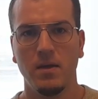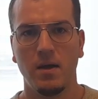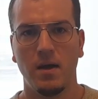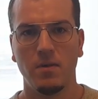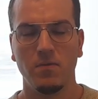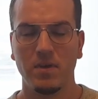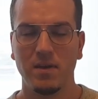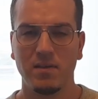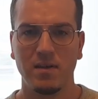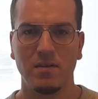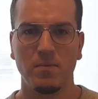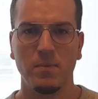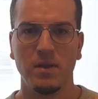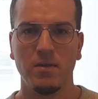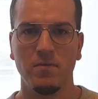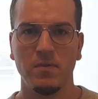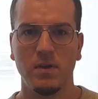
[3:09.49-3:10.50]
Also wie gesagt, es ist
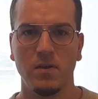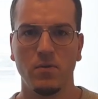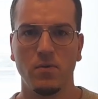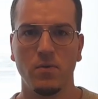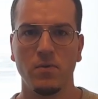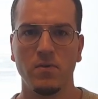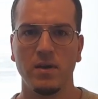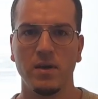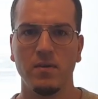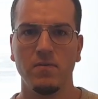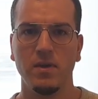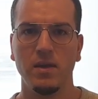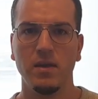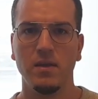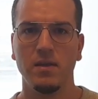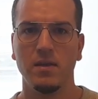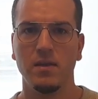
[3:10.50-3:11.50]
eine Definitionssache, wie
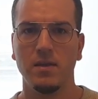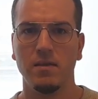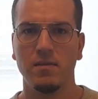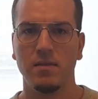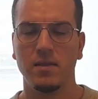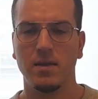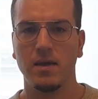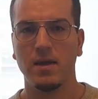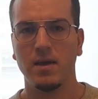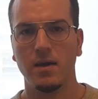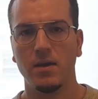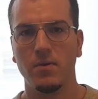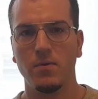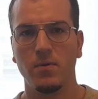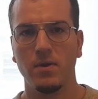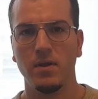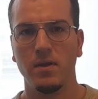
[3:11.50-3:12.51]
ich dann diese drei
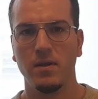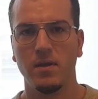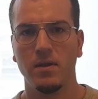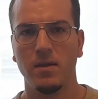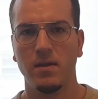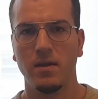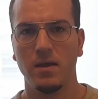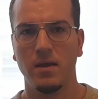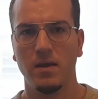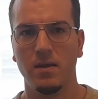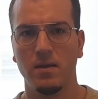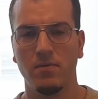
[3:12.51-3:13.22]
Kategorien äh,